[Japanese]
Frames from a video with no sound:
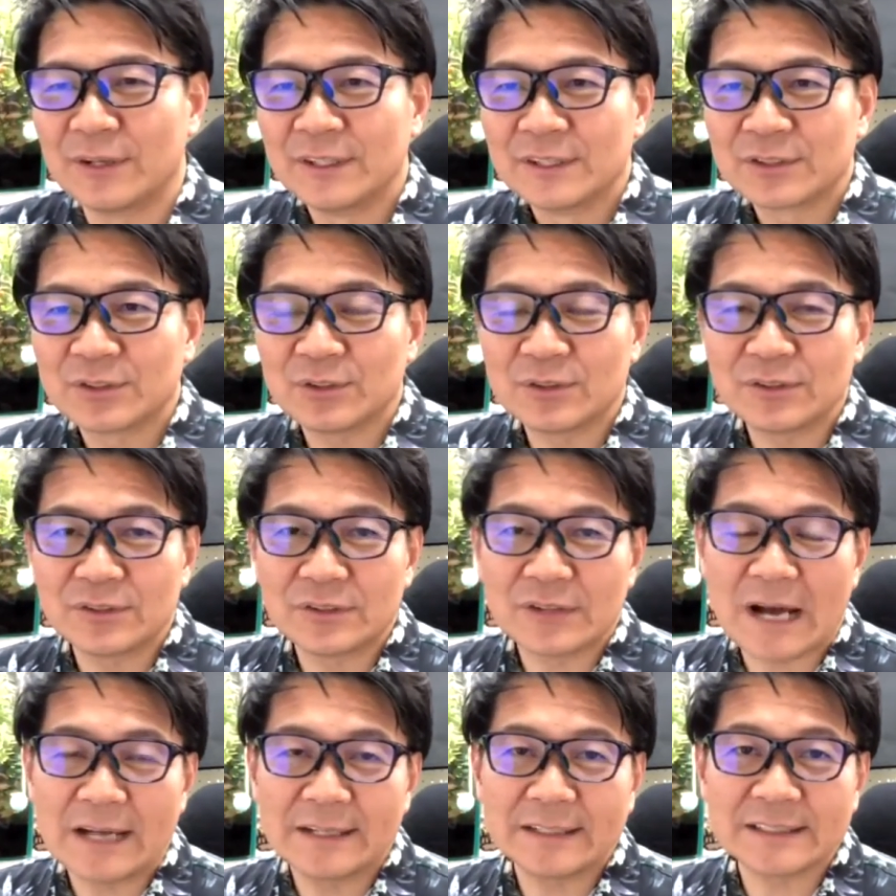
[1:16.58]
そうい
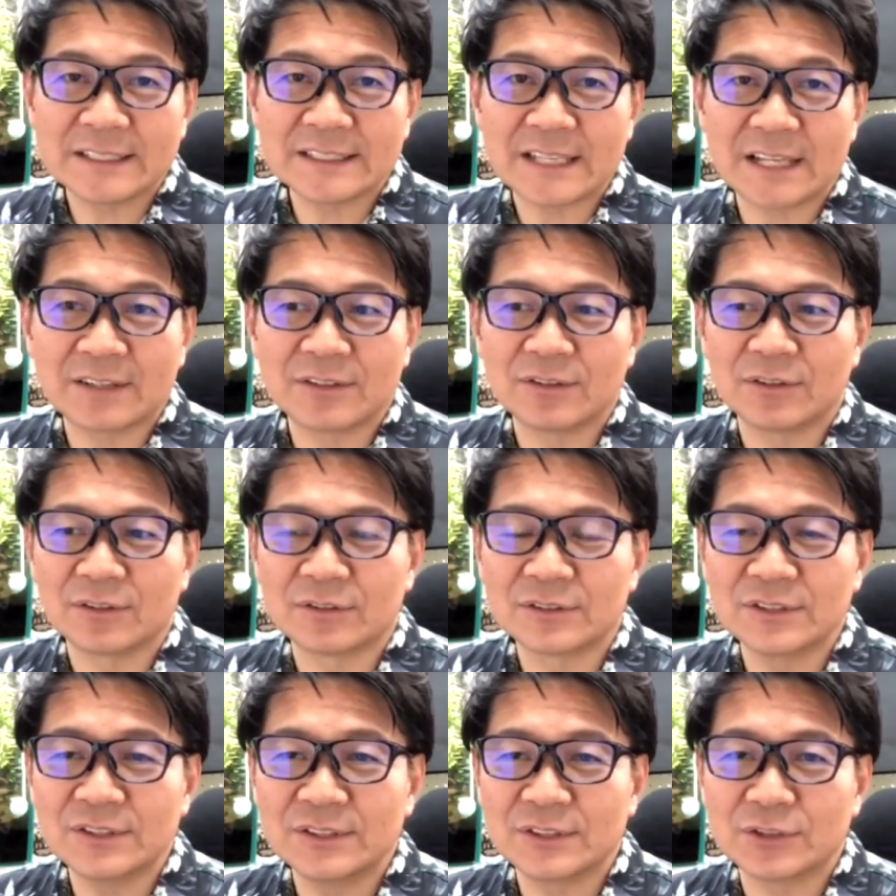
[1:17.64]
うありがたさっていうのを
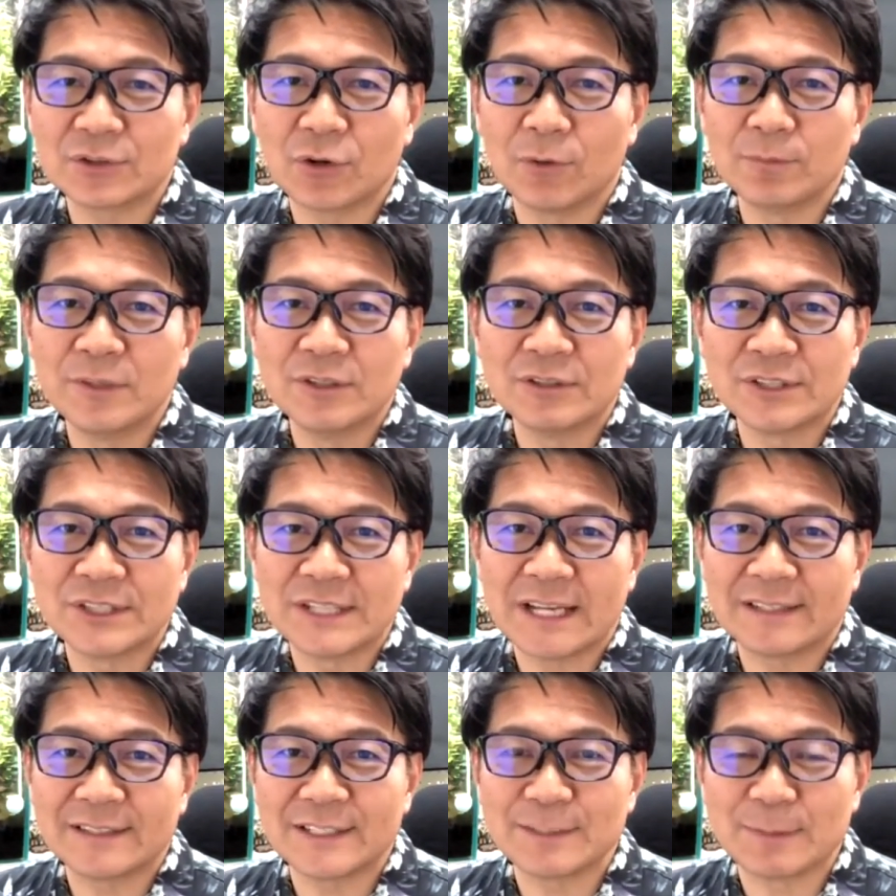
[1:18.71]
ついついこう見
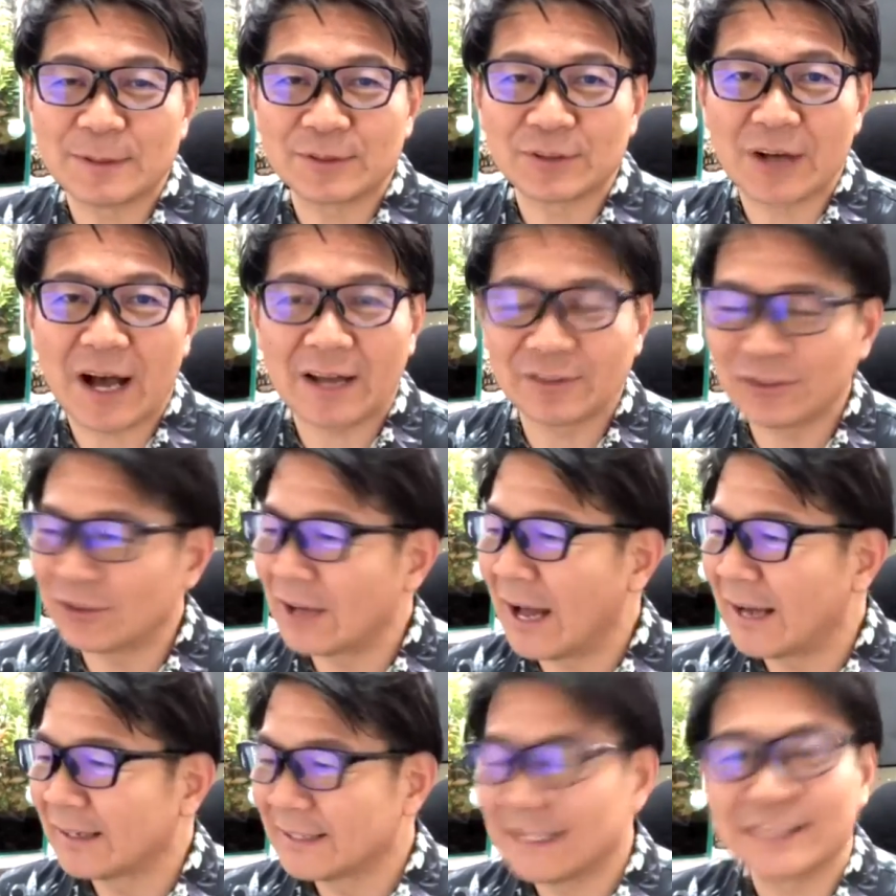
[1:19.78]
失ってしまうことがあるような
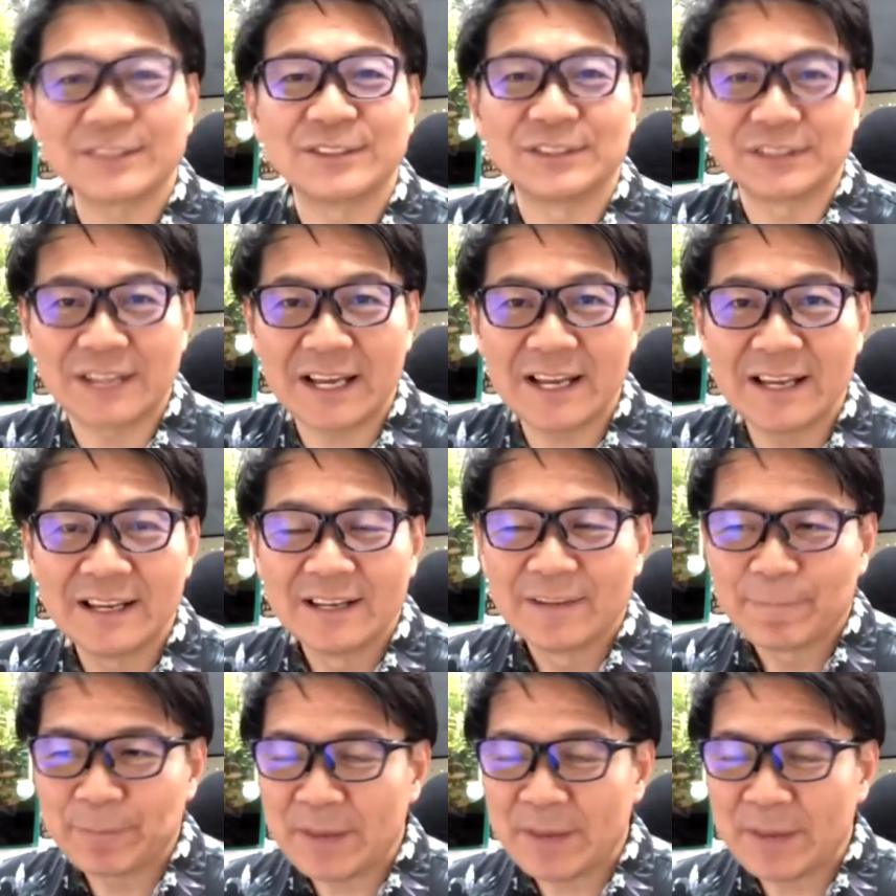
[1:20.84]
気がするんですね。